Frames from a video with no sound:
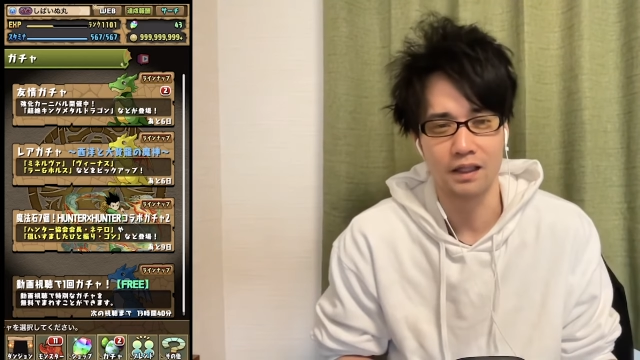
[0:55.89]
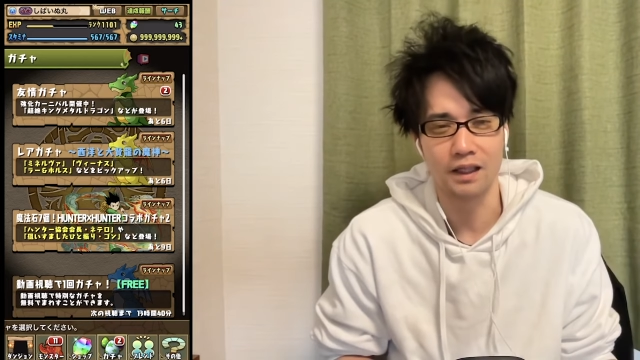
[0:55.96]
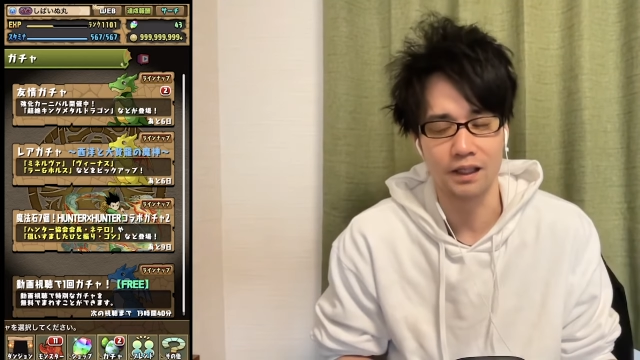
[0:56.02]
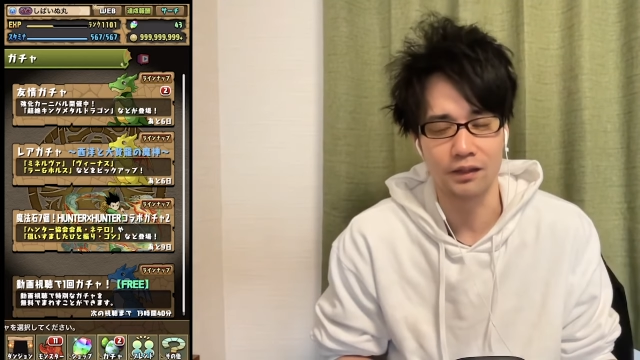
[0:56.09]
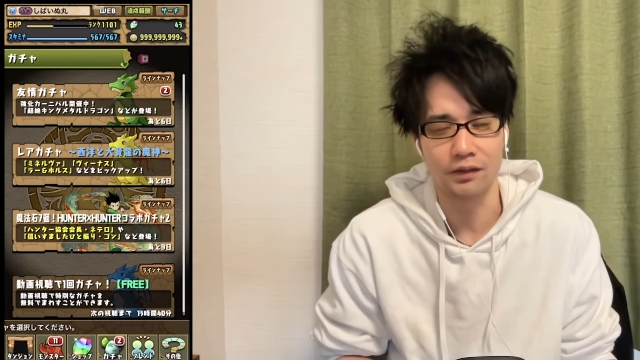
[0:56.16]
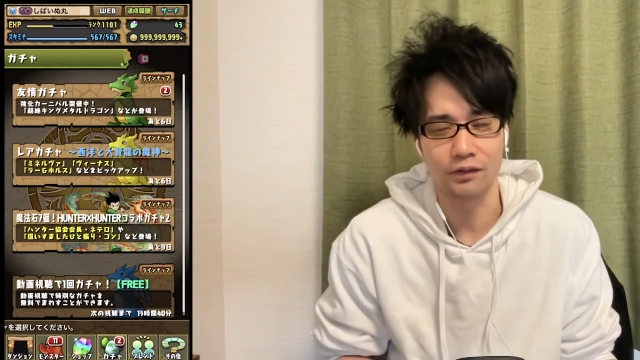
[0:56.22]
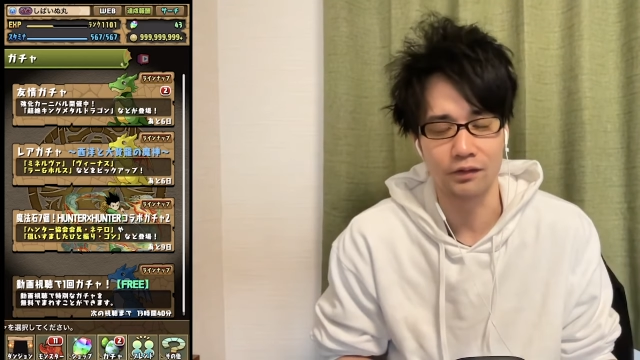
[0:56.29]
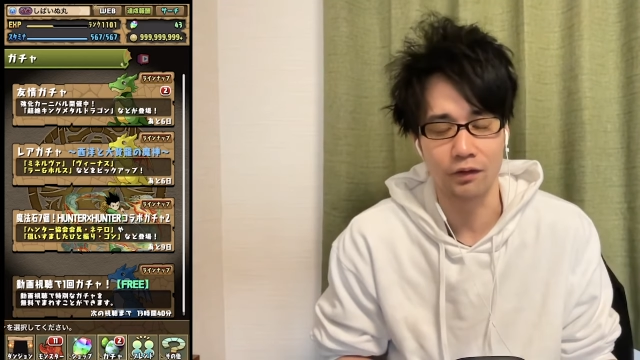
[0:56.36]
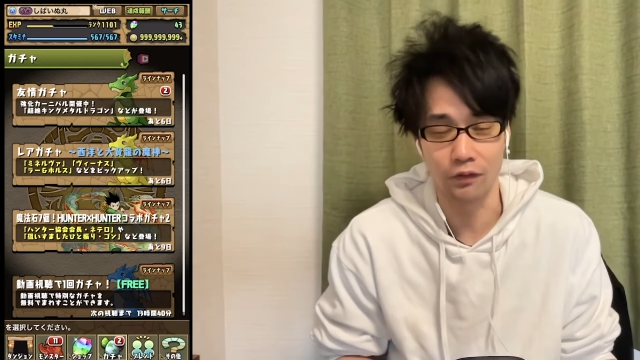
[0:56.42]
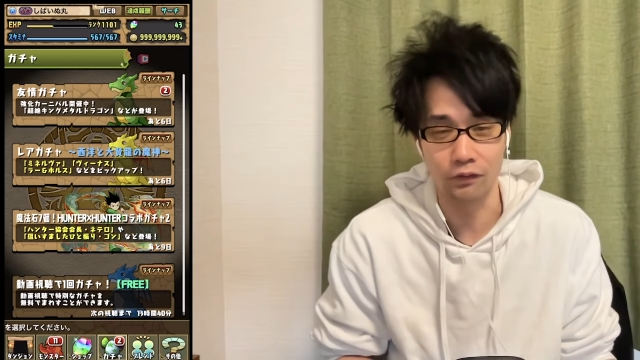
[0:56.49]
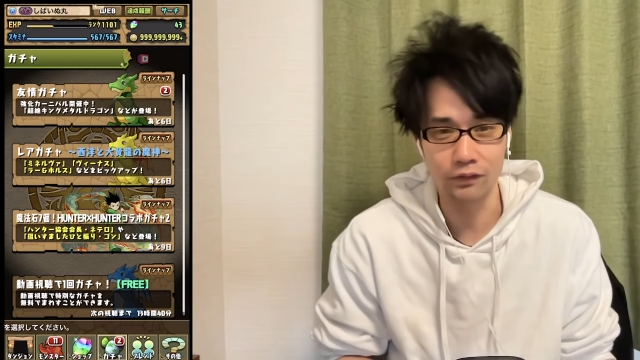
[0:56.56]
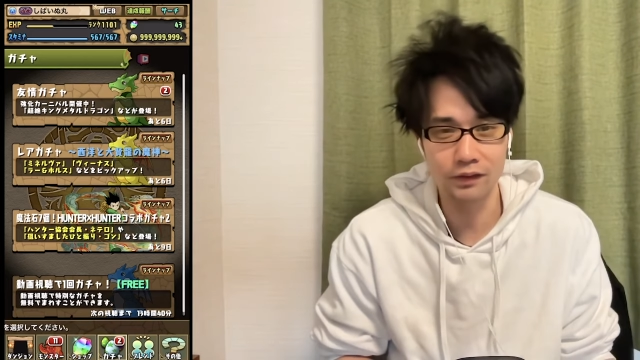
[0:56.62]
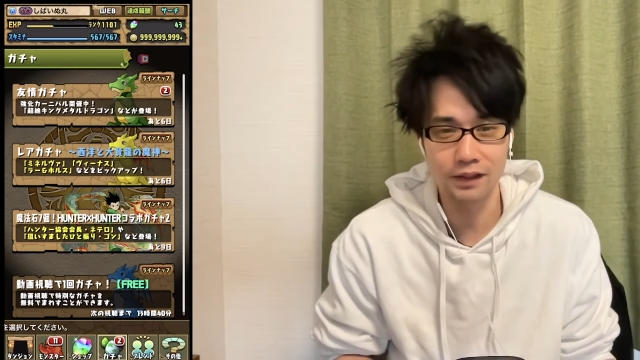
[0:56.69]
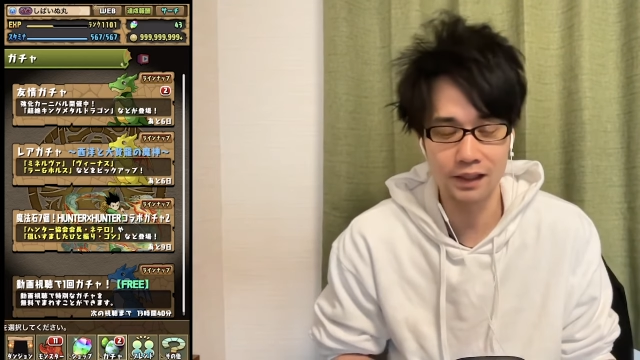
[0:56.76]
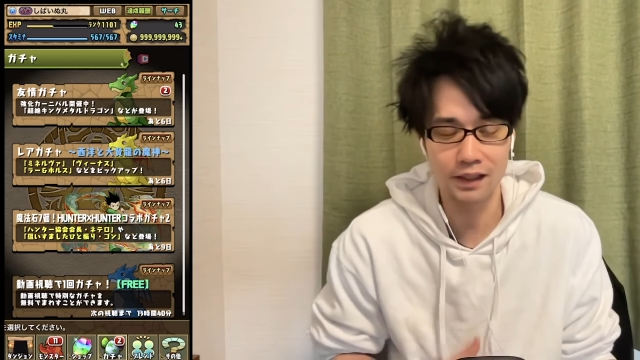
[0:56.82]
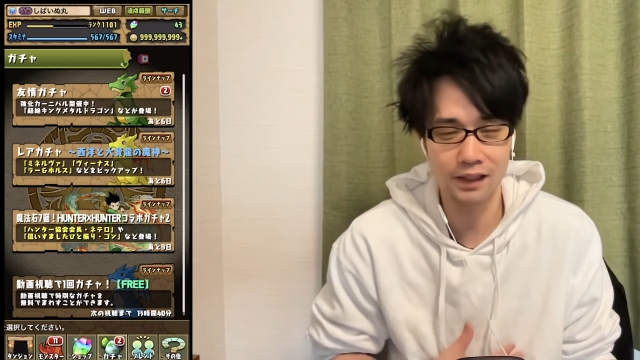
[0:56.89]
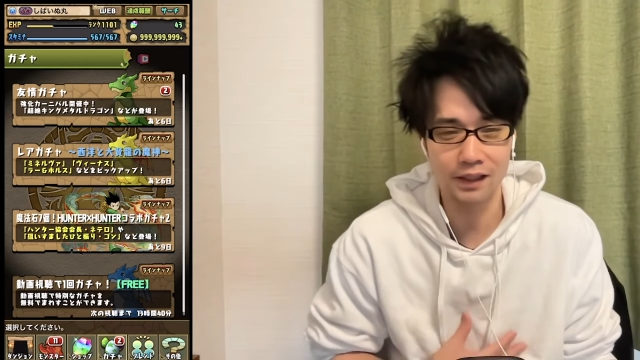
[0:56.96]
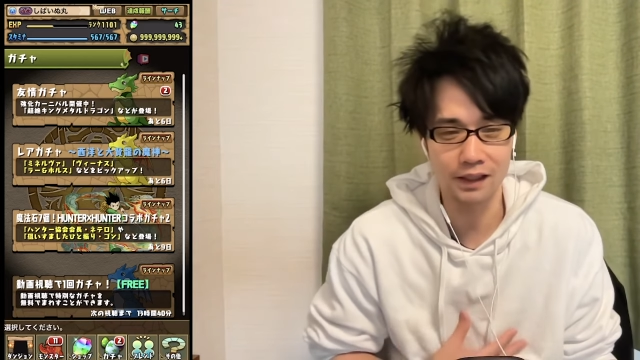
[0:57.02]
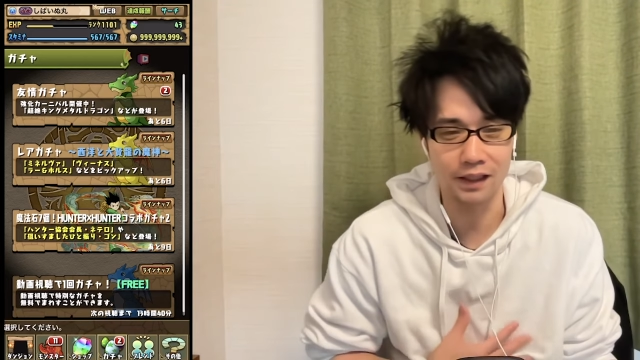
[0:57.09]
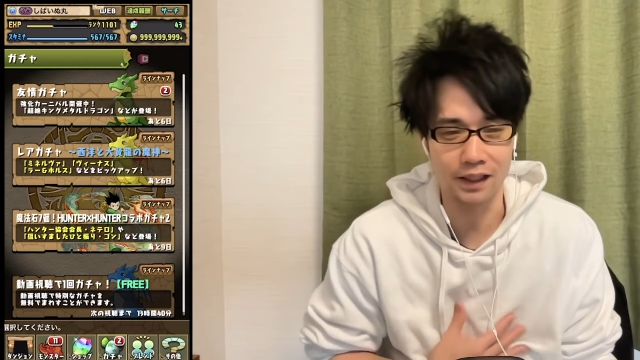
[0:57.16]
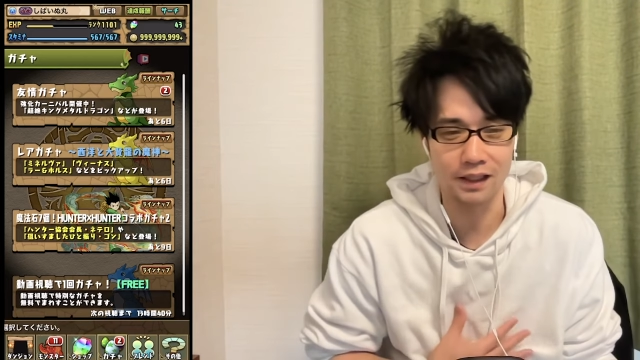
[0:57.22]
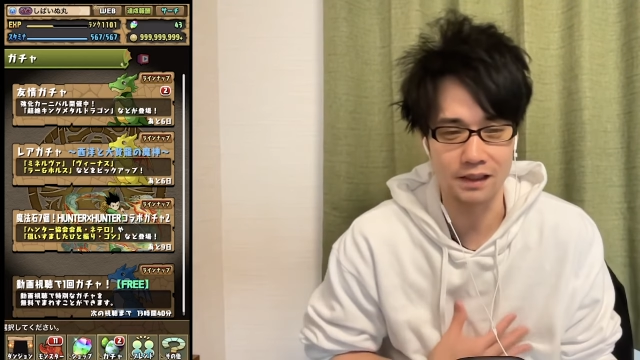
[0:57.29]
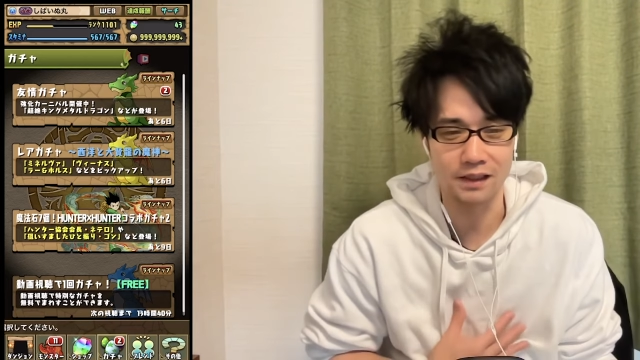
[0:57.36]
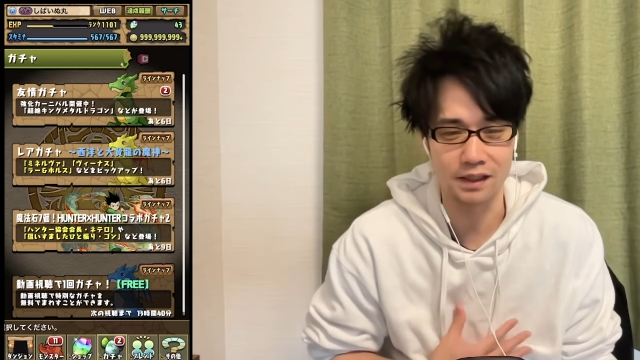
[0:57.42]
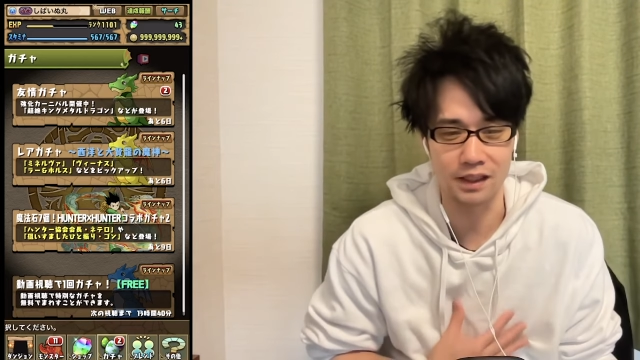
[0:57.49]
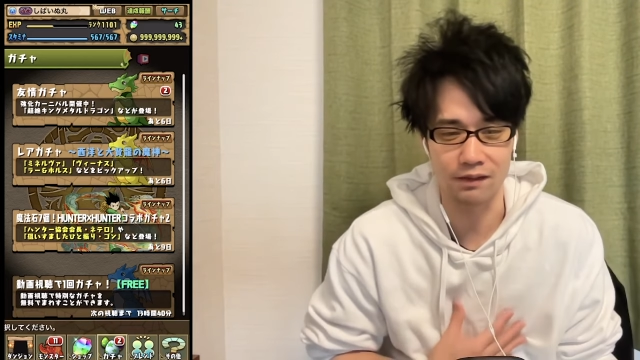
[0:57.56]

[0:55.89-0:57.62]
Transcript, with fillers: あのこんだけ愛して